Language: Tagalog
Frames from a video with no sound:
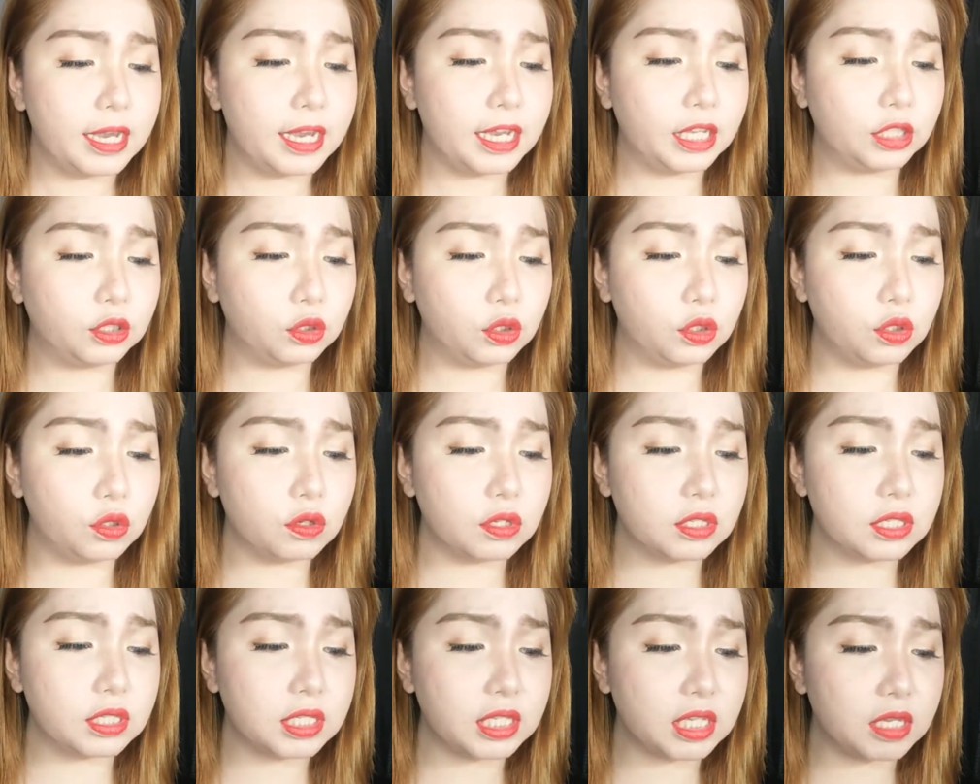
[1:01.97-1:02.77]
Ito
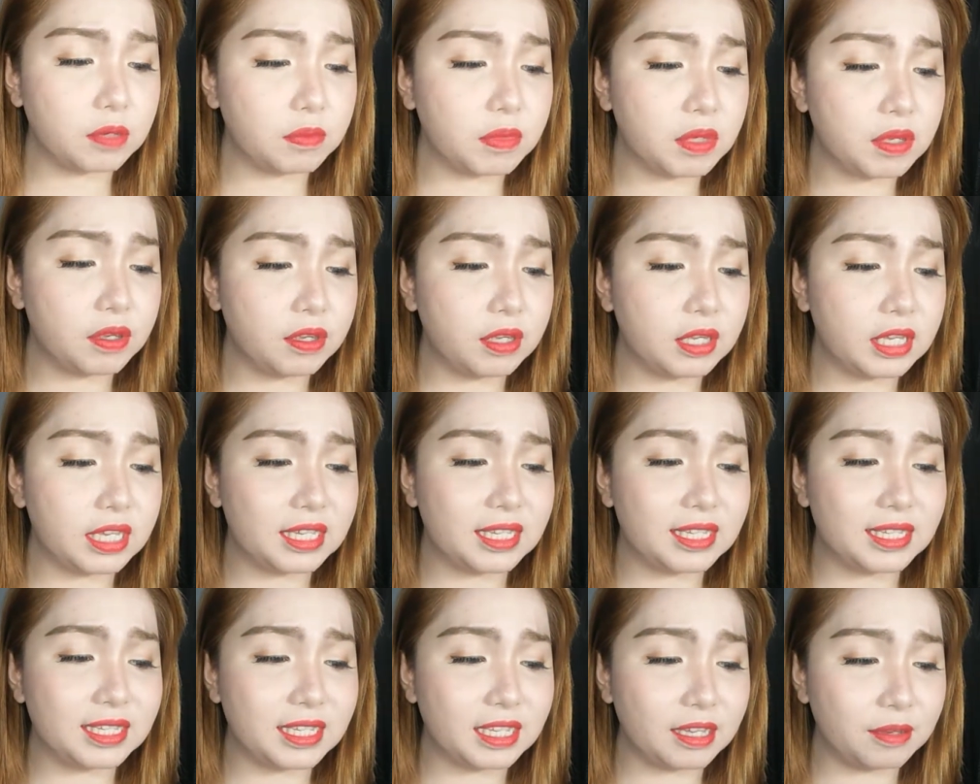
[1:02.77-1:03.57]
yung Simi,
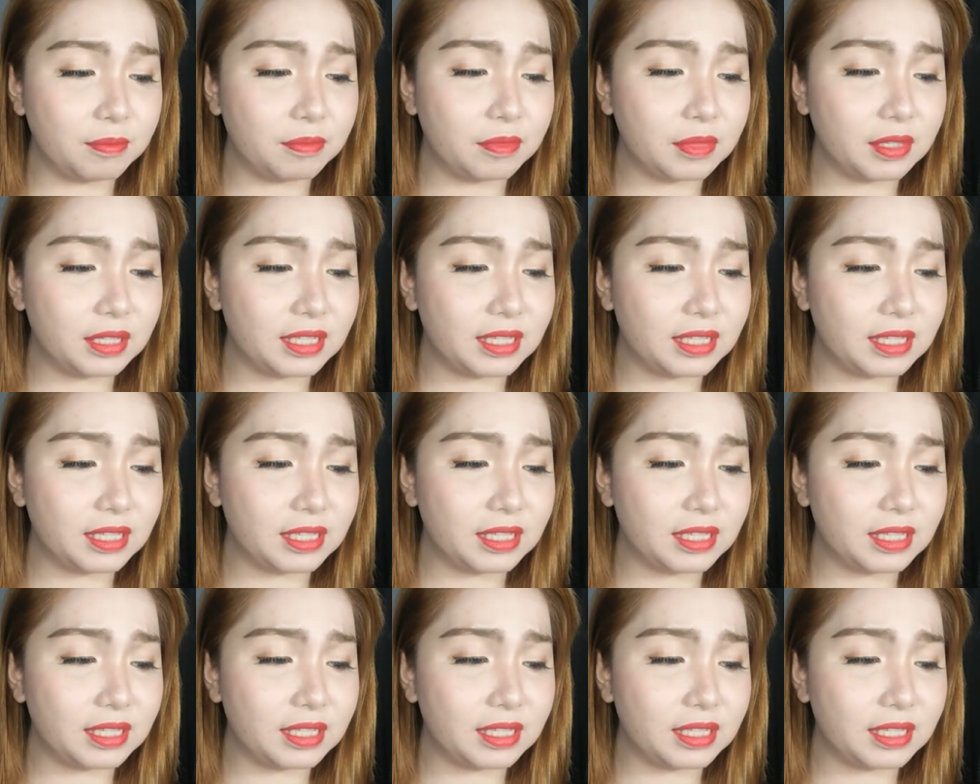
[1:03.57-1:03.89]
Zim,